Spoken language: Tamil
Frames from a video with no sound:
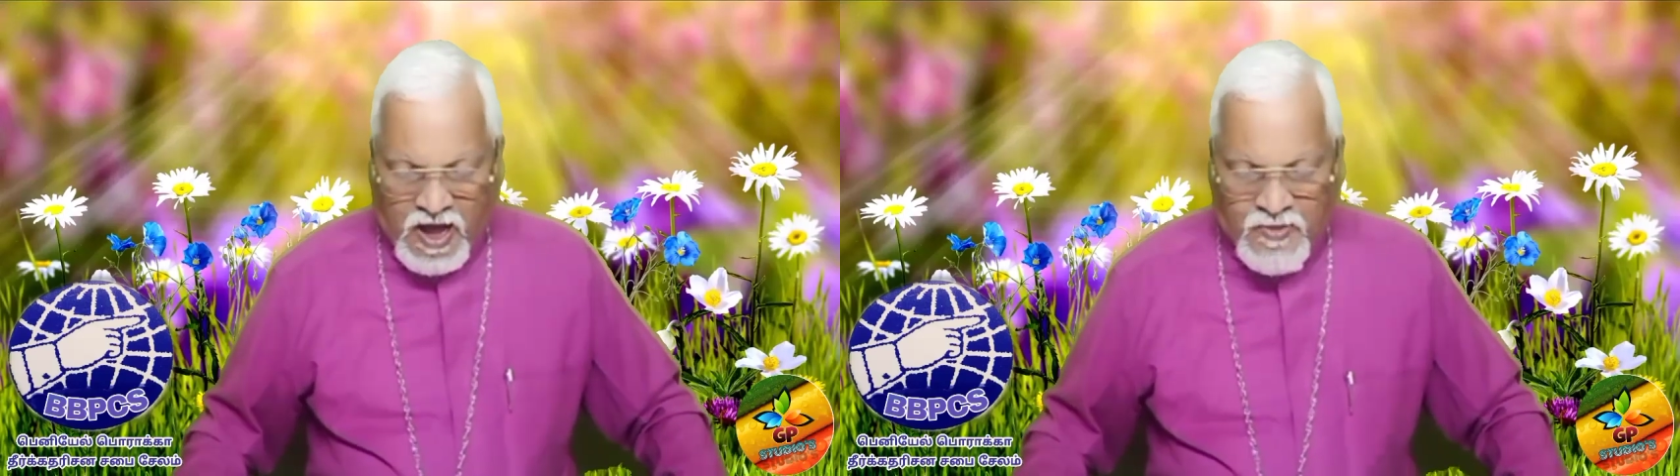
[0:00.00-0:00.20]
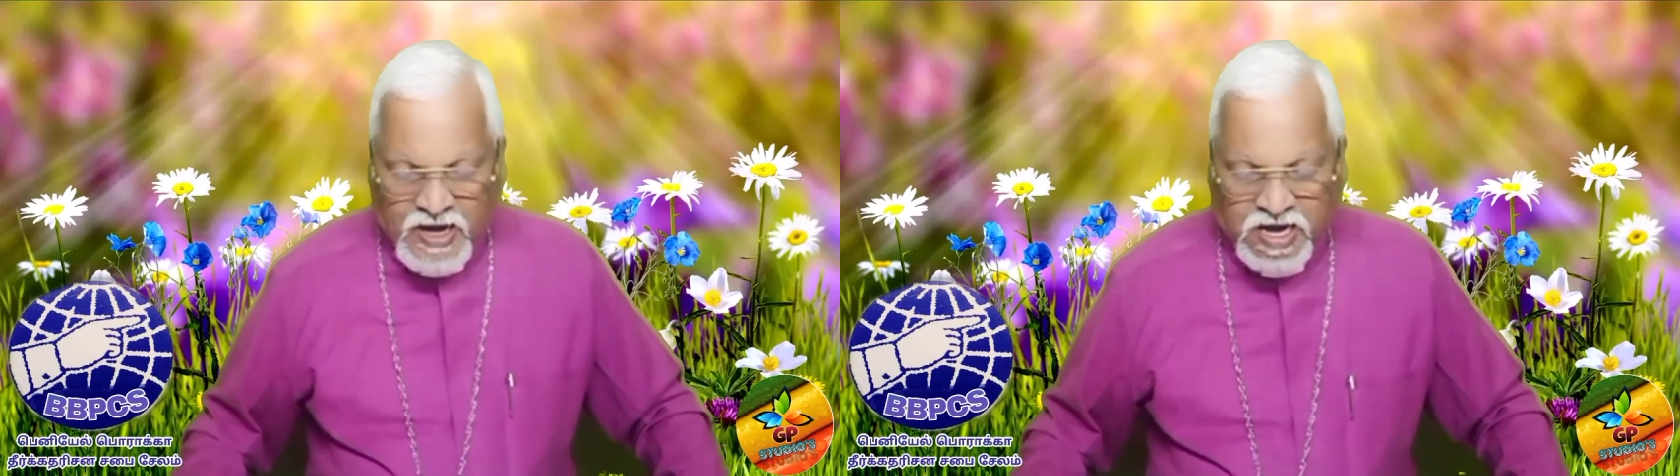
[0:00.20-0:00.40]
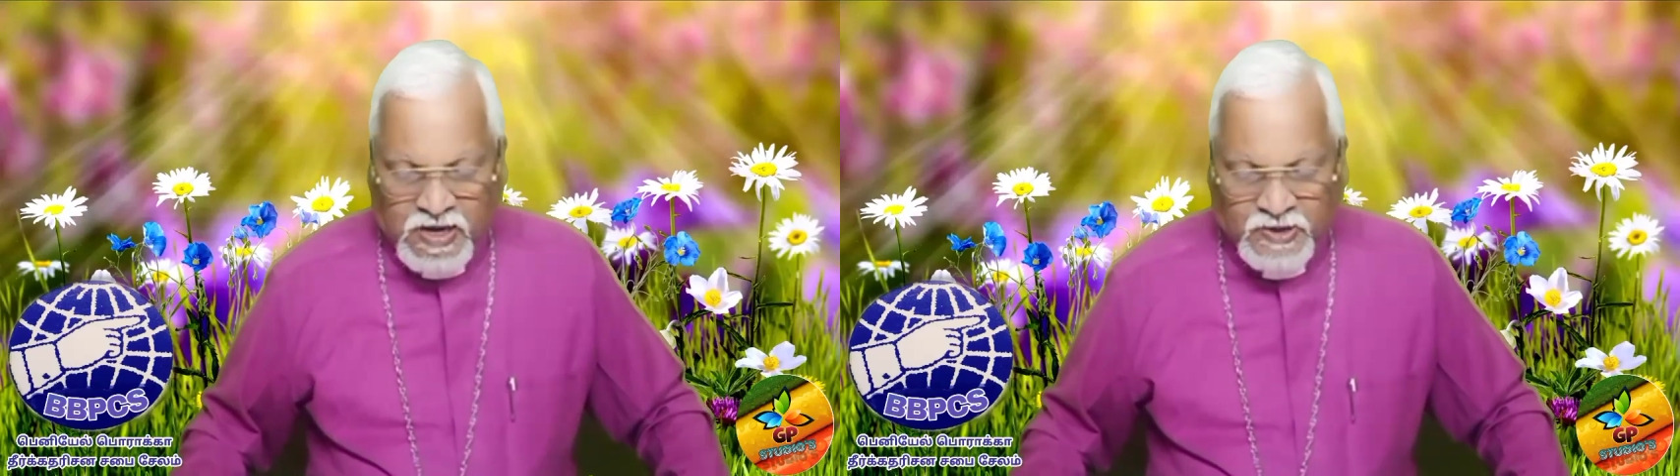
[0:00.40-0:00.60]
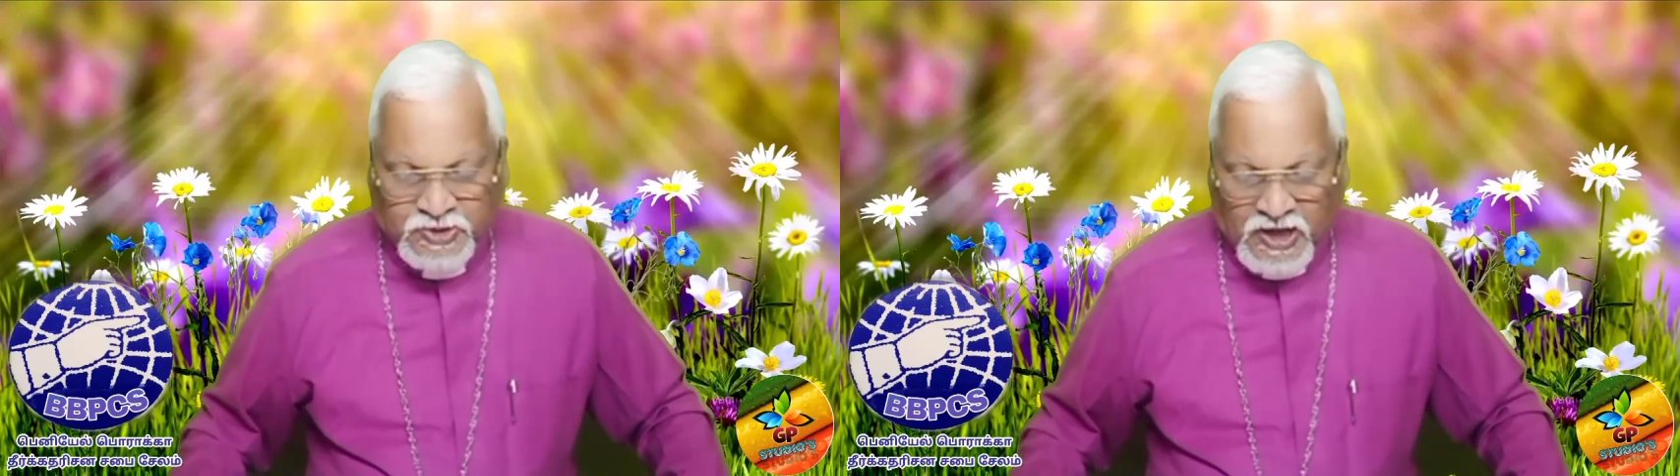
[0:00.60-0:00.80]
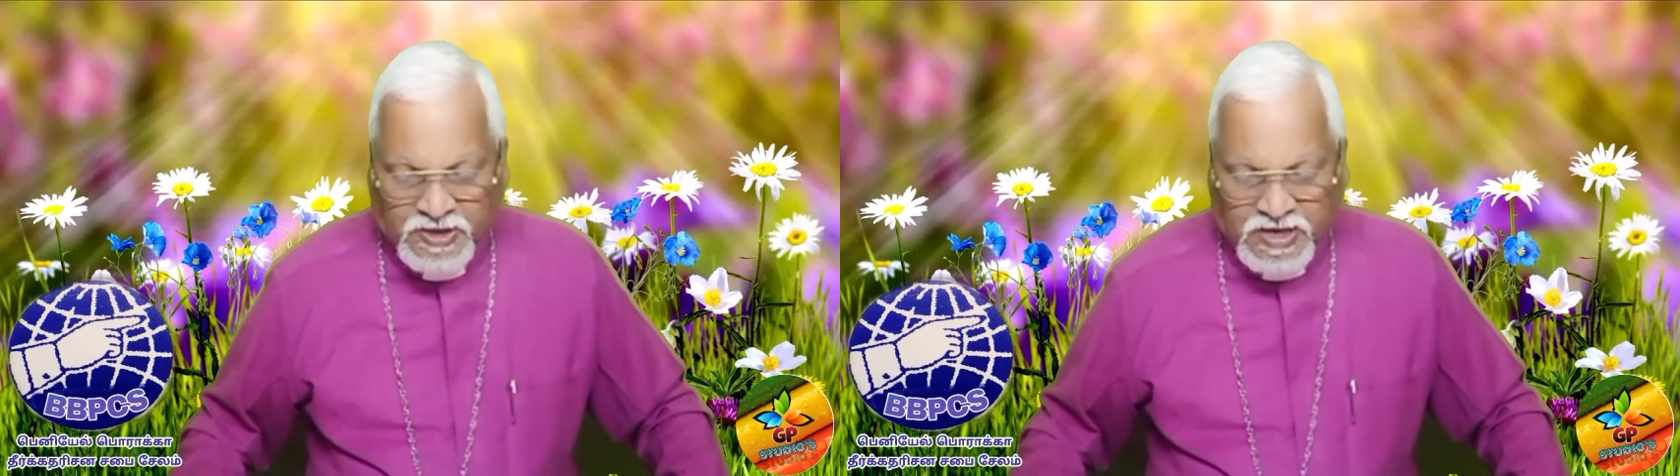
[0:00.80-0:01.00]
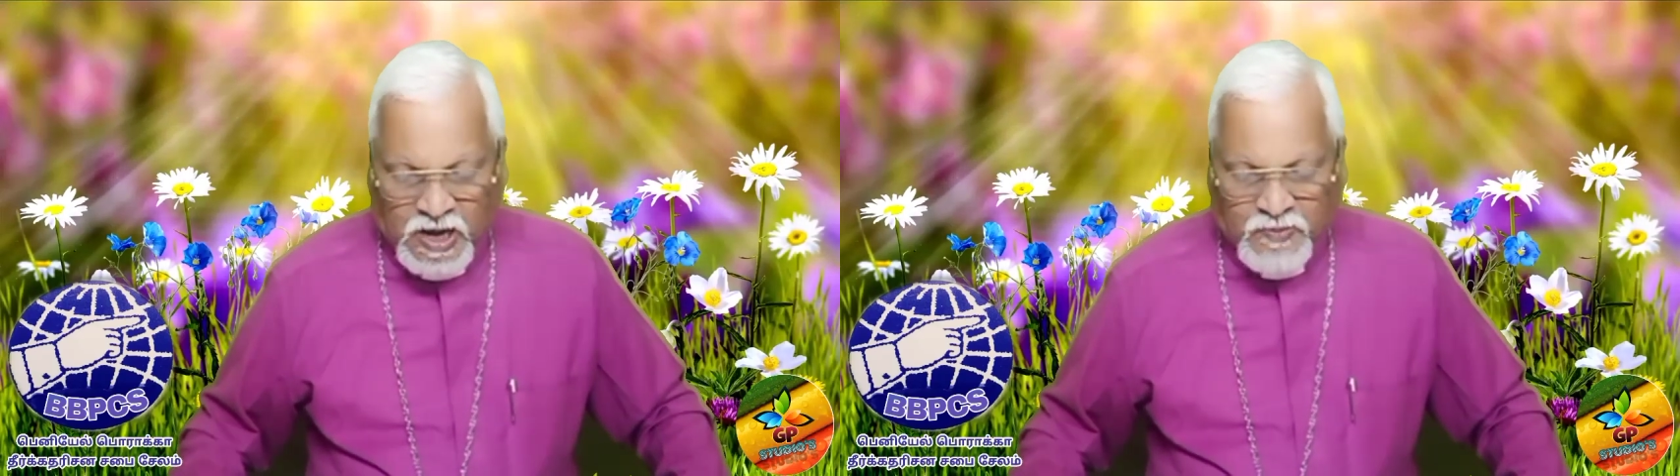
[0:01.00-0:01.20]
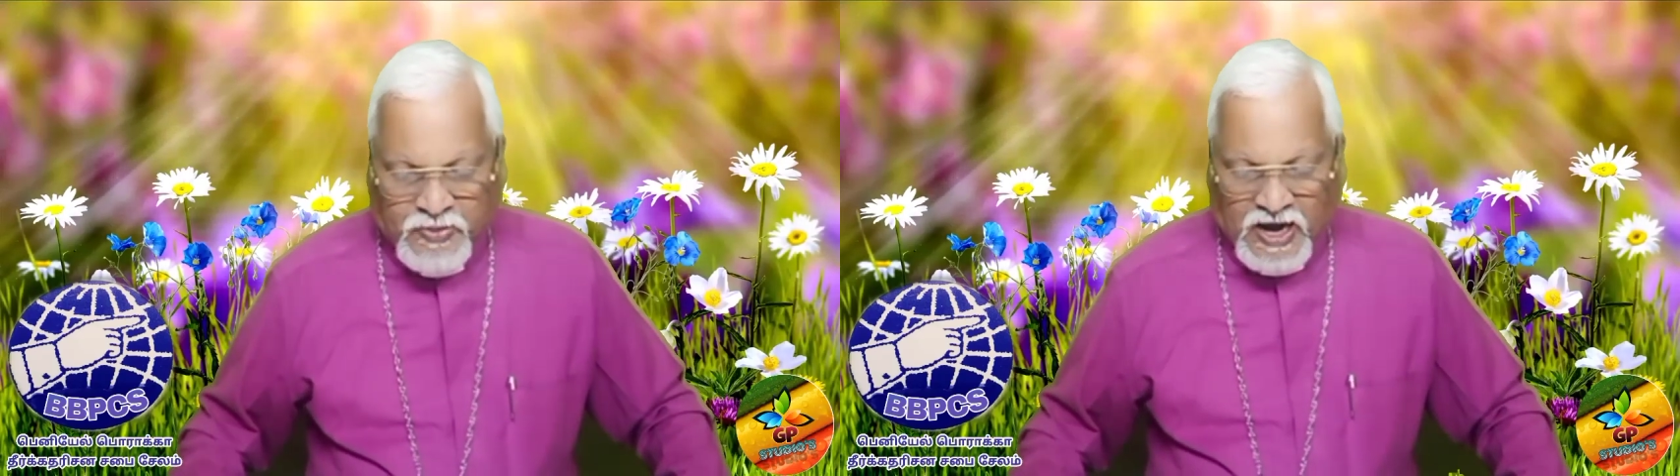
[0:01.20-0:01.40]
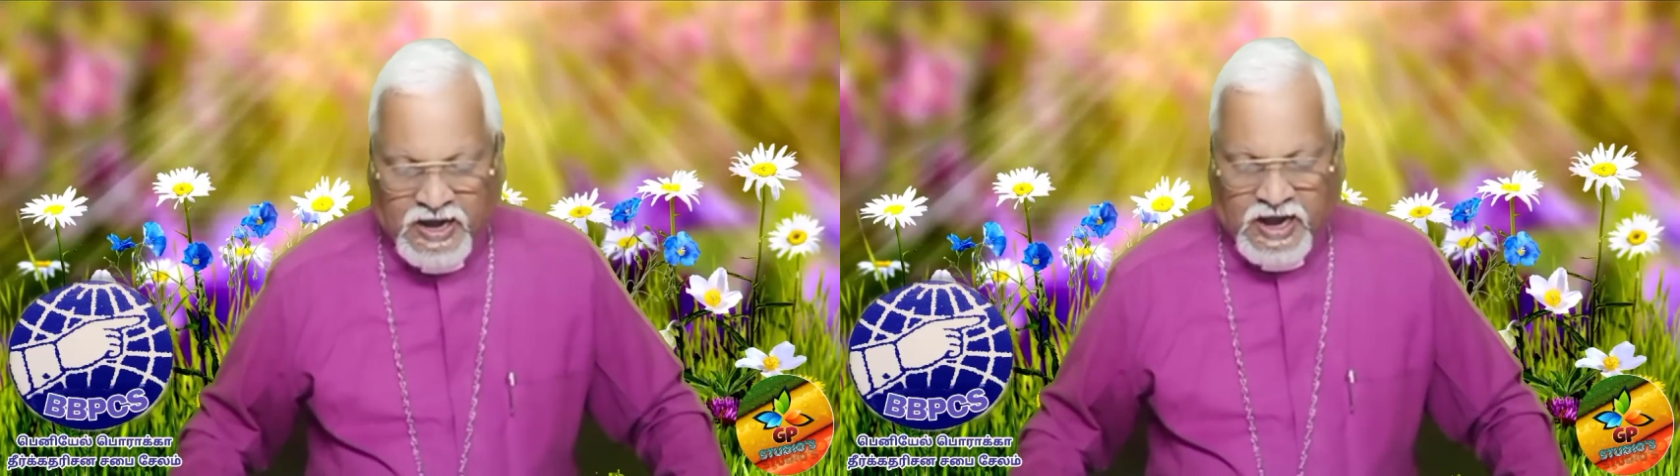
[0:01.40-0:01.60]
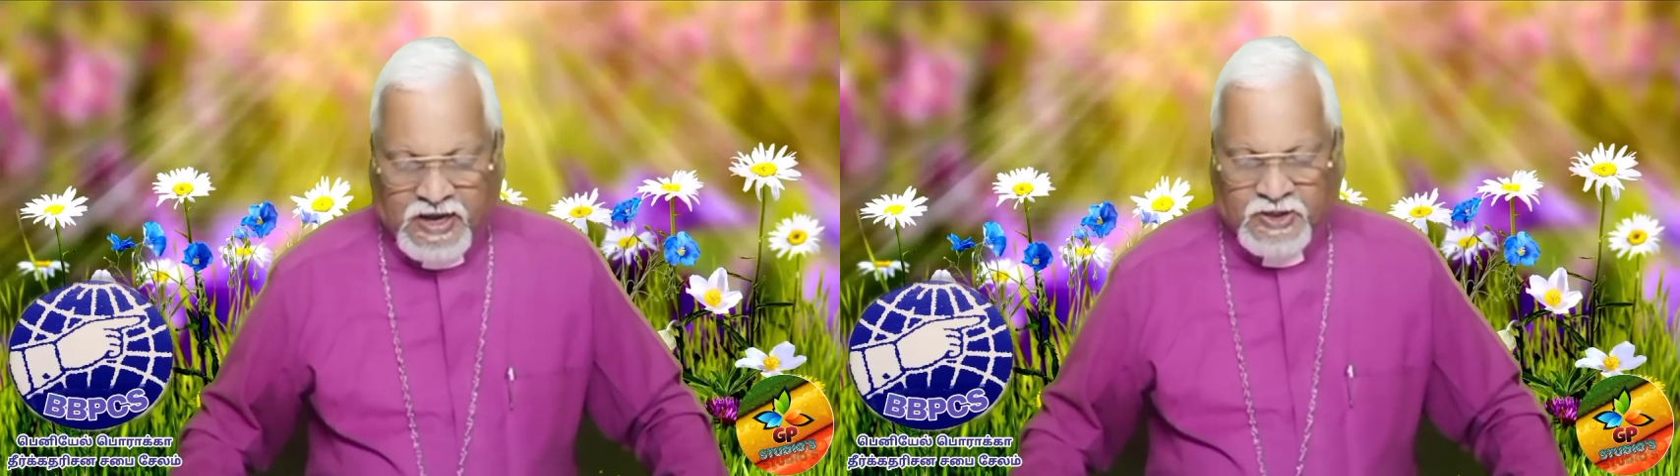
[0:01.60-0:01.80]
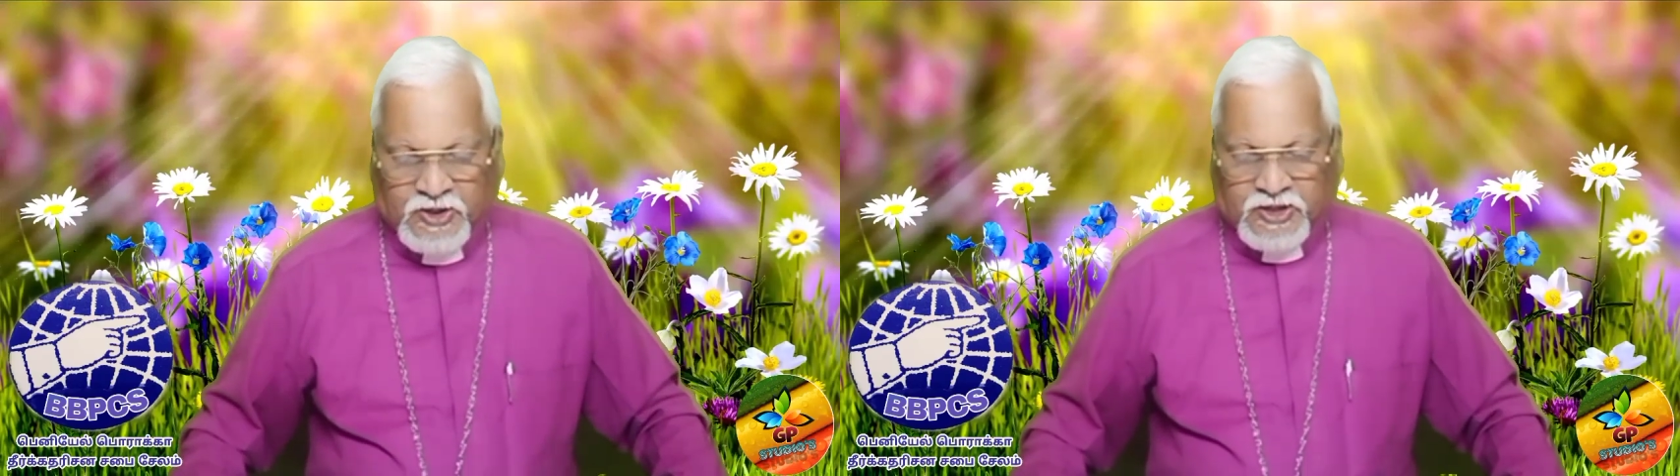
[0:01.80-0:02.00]
அவர்கள் தங்கள் பலனை
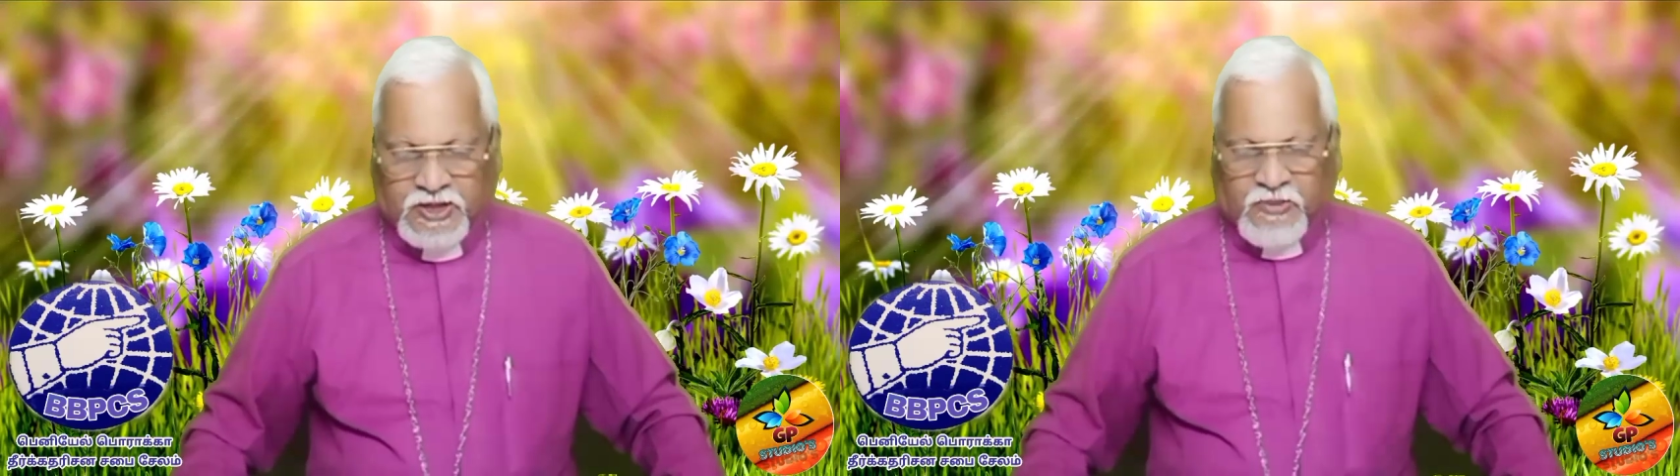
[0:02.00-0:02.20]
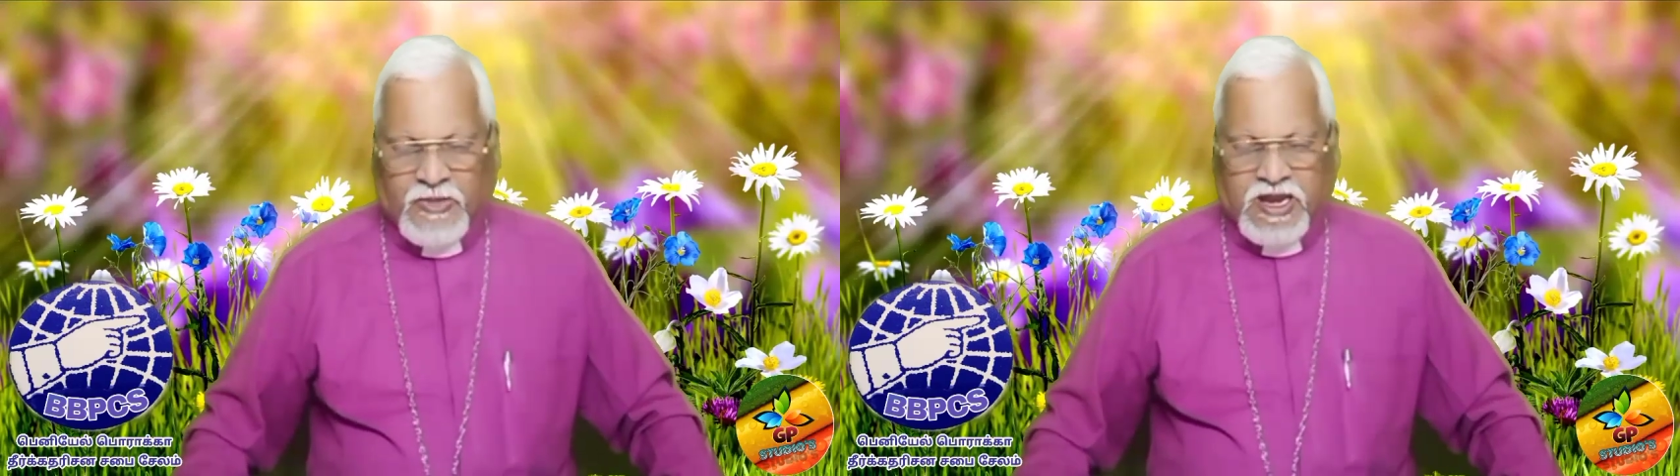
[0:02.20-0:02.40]
அடைந்து தந்து